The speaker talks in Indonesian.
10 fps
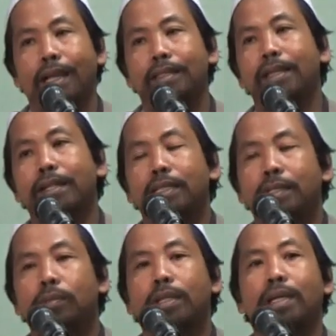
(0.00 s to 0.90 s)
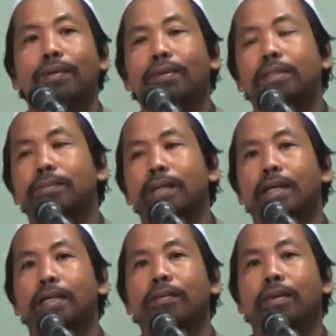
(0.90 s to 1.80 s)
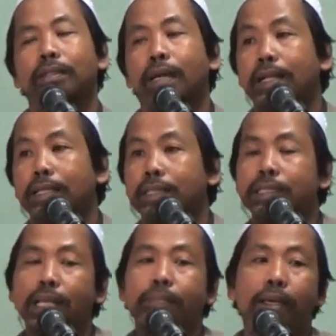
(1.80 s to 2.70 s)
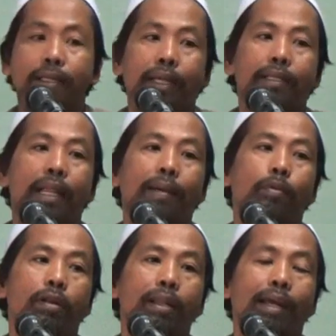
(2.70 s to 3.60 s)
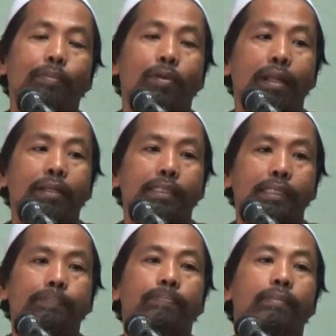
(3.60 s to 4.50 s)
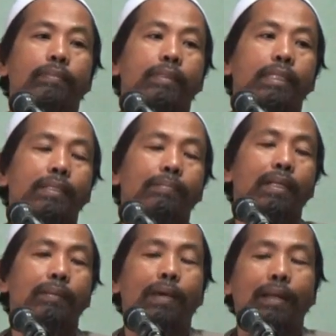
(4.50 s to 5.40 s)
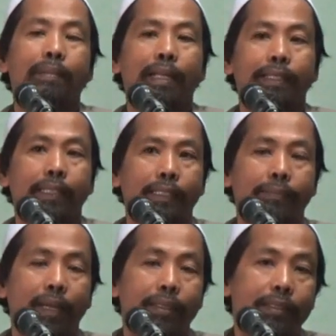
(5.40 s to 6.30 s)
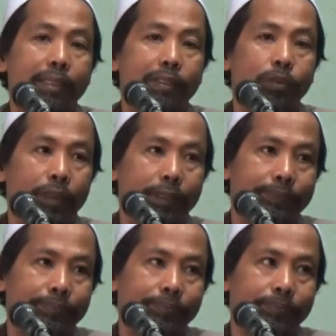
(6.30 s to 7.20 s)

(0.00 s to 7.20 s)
Hadirin yang dimuliakan Allah Subhanahu wa taala, setiap hari ada laporan-laporan sip daripada para malaikat pagi dan sore.